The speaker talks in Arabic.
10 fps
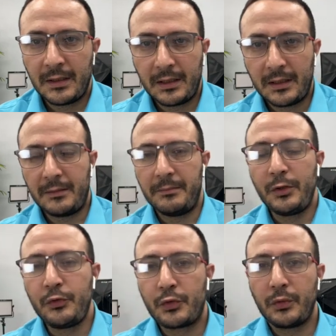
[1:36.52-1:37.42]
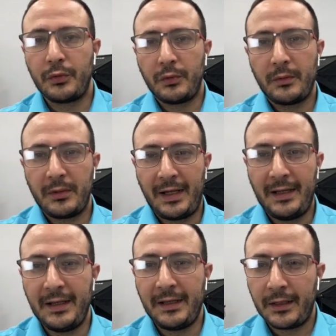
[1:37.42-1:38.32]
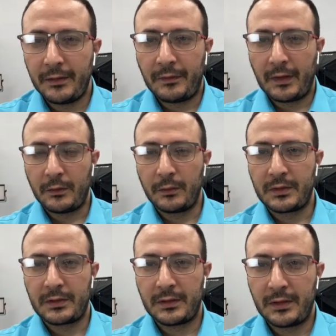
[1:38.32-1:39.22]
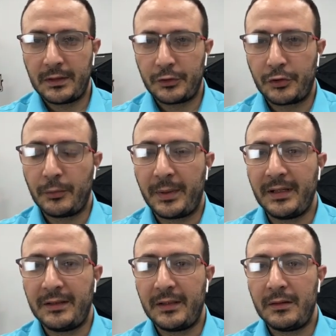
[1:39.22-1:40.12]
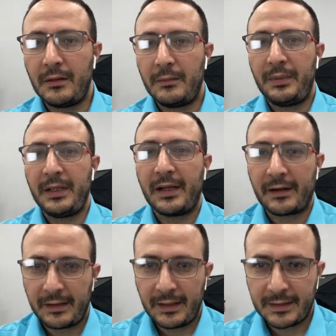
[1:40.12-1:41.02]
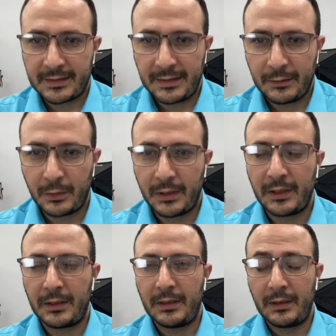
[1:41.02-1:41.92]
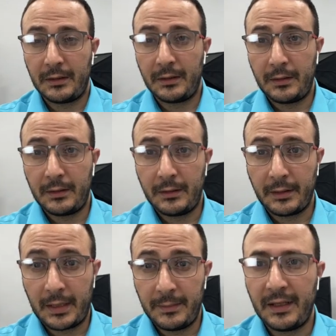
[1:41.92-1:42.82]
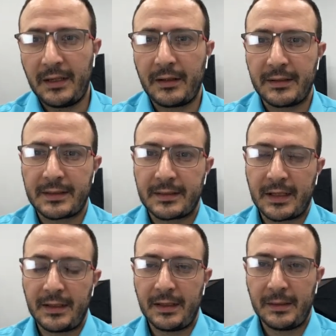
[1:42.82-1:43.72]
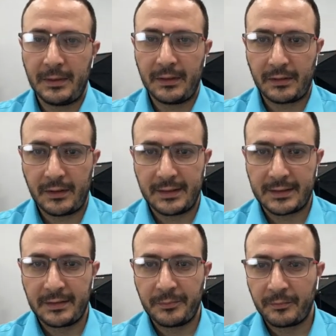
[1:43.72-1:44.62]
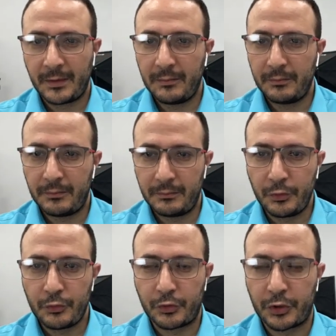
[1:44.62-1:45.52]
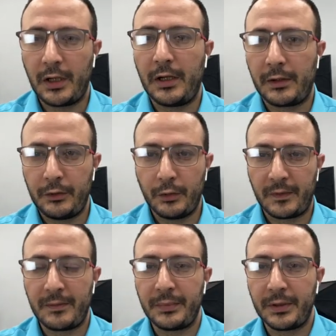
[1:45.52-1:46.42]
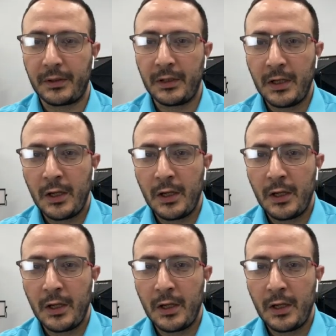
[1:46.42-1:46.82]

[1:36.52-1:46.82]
آه، منذ إعلان فوز جو بايدن بالرئاسة وكاميلا آه، آه، هيرس كنائبة للرئيس منذ شهر نوفمبر